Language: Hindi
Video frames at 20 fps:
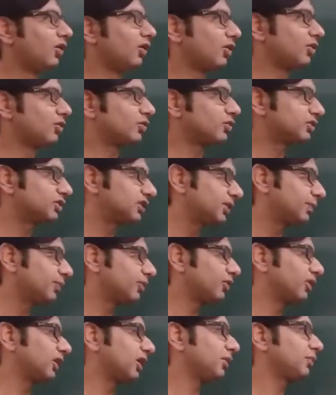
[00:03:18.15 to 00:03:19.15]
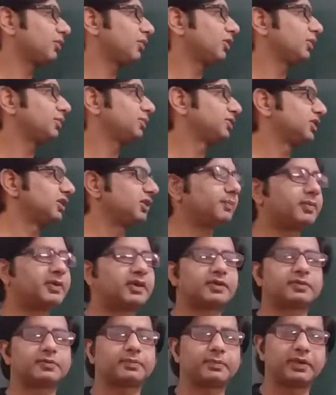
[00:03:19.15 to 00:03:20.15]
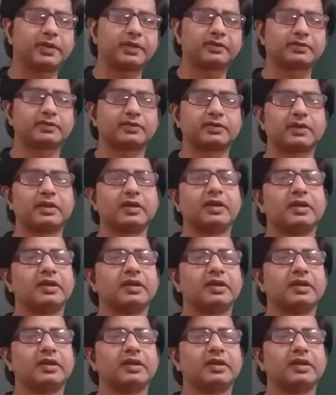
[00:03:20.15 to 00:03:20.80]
और उसी प्रोग्राम को आप सी प्लस प्लस